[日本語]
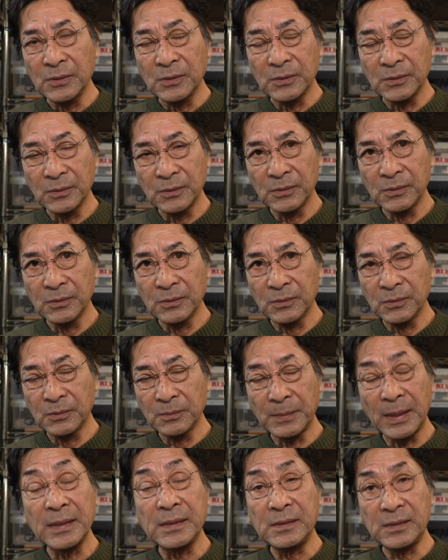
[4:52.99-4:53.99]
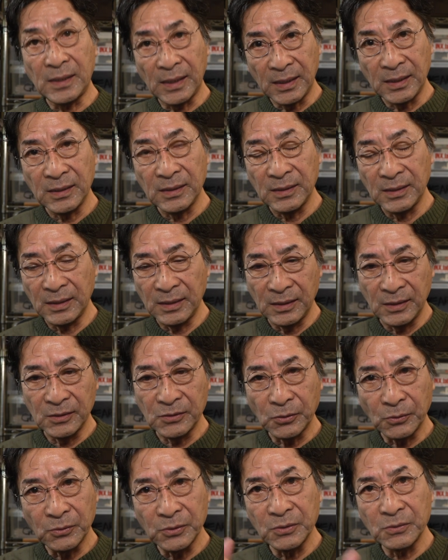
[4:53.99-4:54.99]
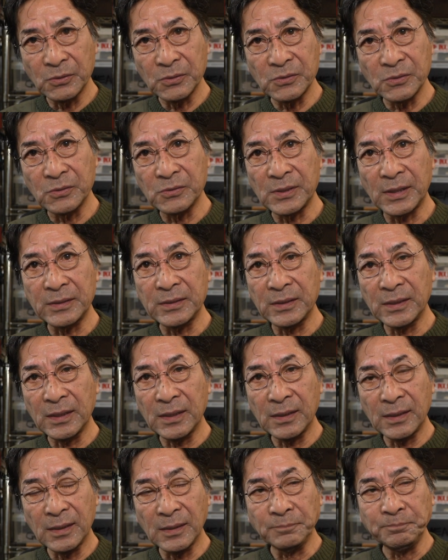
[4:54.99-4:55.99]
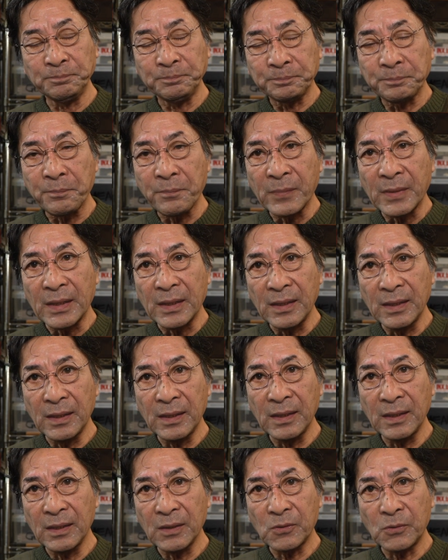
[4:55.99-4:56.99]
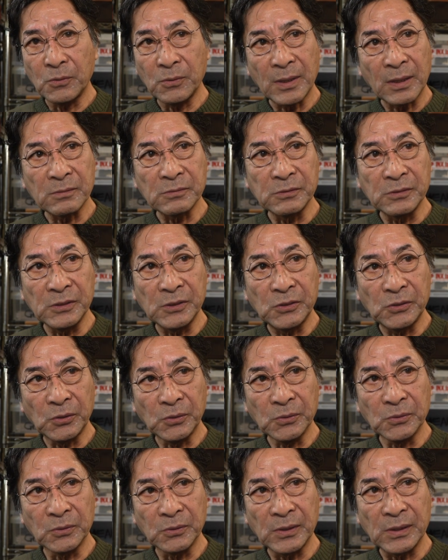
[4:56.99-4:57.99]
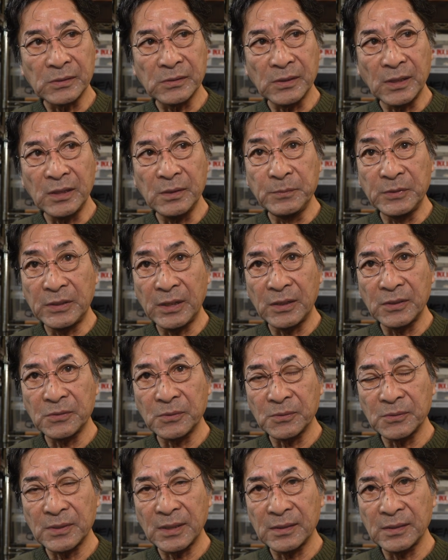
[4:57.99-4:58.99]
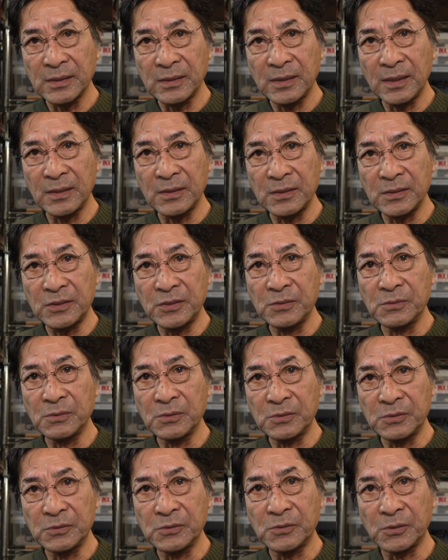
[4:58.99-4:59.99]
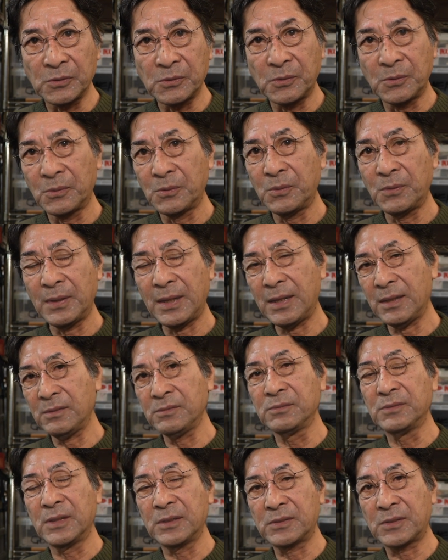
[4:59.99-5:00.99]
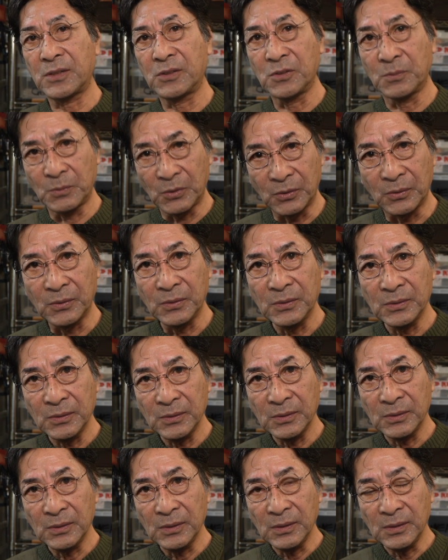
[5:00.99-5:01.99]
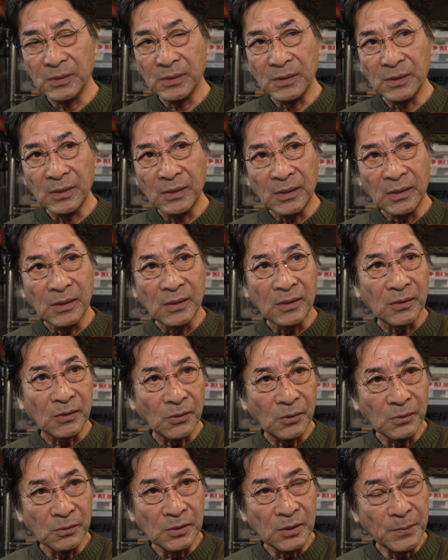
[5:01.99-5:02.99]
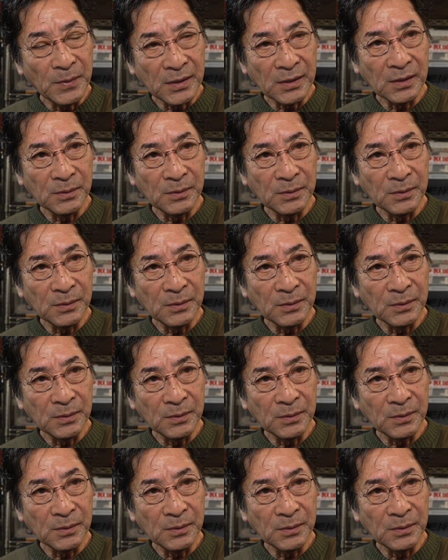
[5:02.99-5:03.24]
を巻いて、えー、そこにゴツゴツ当てながら、えー、甲殻類等のですねイミテーションをさせてチヌを釣るという方法はあるんですけども今今か